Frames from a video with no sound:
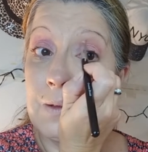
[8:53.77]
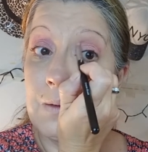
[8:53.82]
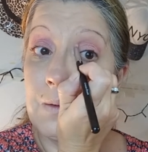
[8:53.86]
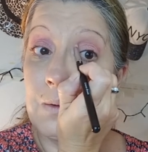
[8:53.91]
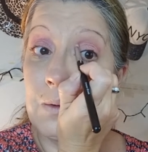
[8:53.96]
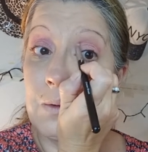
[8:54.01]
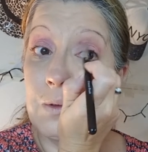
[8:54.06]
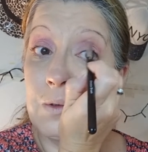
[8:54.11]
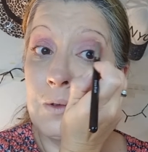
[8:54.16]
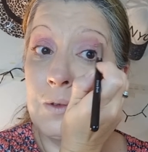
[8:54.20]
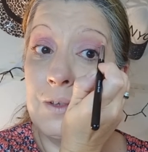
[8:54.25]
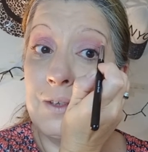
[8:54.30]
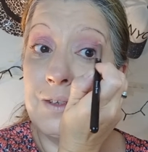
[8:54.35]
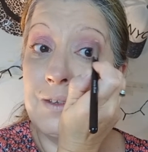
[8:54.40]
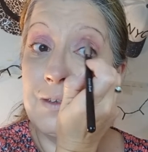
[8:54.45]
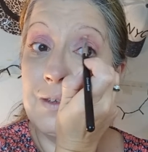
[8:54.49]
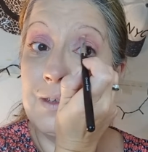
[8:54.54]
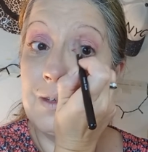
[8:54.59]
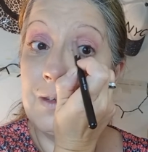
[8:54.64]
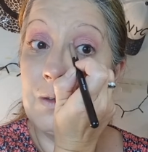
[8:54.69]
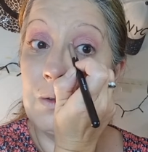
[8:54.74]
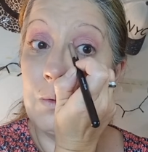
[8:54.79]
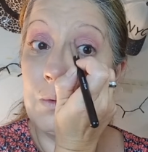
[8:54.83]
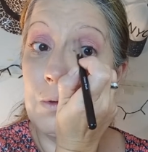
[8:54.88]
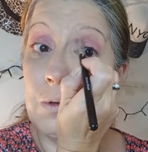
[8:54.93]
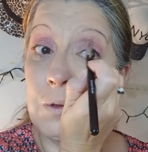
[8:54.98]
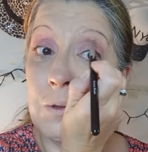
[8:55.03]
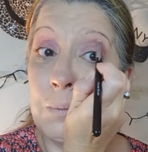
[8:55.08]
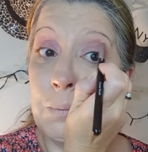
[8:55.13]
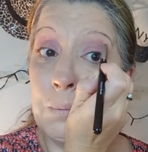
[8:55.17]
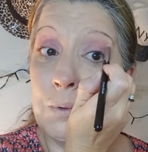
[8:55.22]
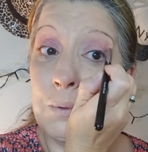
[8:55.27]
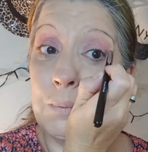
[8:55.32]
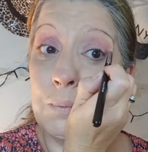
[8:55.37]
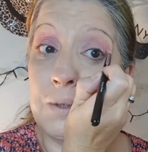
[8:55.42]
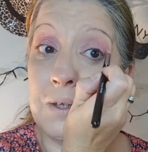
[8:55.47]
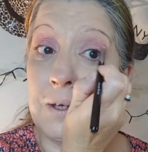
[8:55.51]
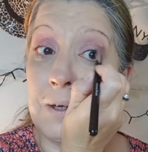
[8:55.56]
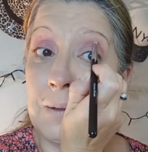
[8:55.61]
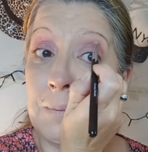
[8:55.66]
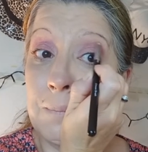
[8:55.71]
on redessine son creux de
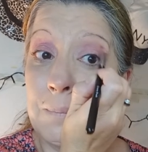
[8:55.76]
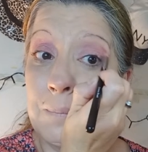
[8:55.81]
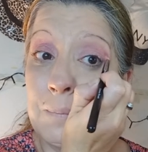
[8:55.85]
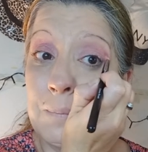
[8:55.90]
paupière.